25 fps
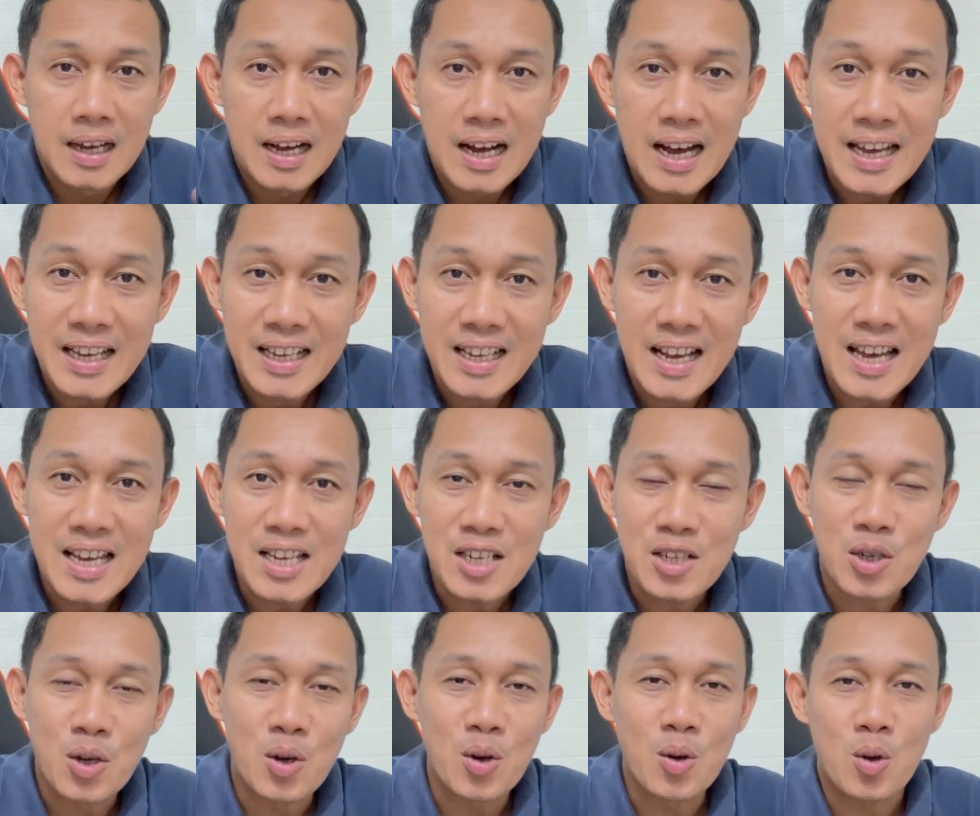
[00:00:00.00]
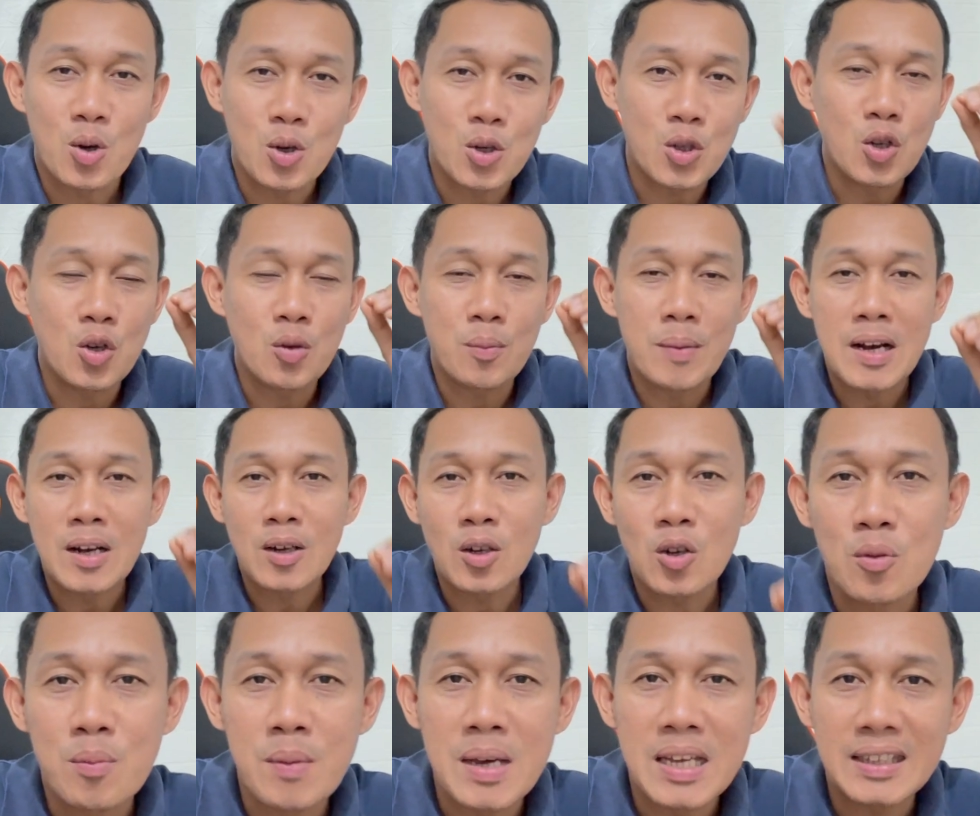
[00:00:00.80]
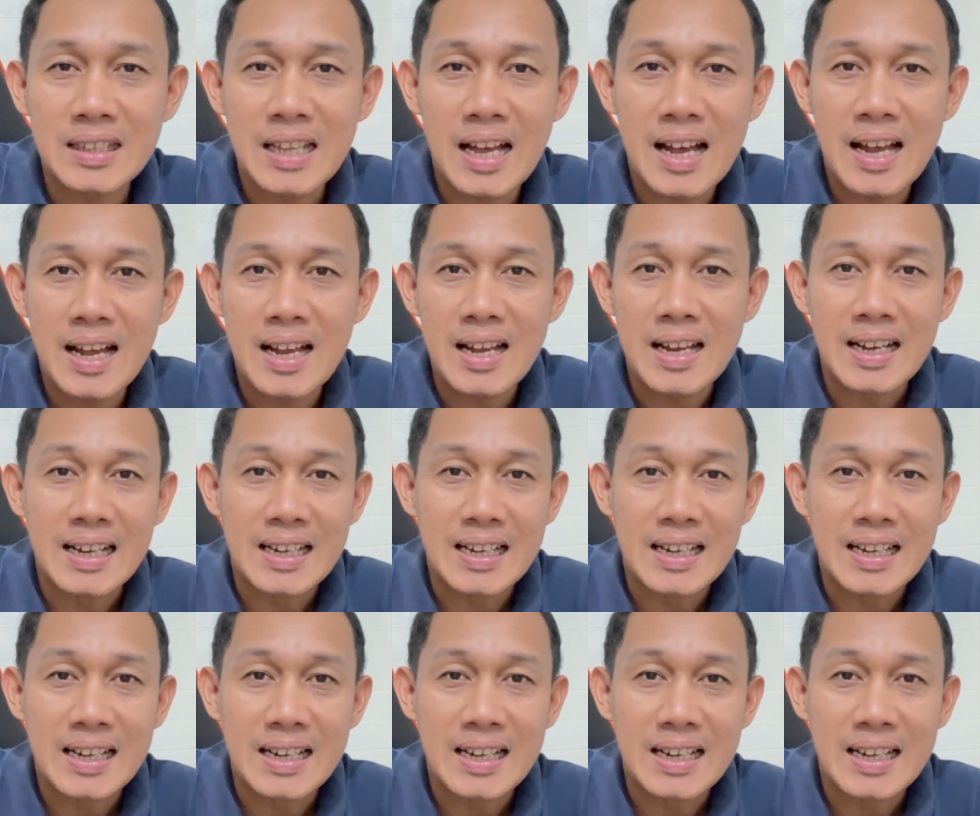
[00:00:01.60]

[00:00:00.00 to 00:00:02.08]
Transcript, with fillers: Hi guys, so gusto bang kumita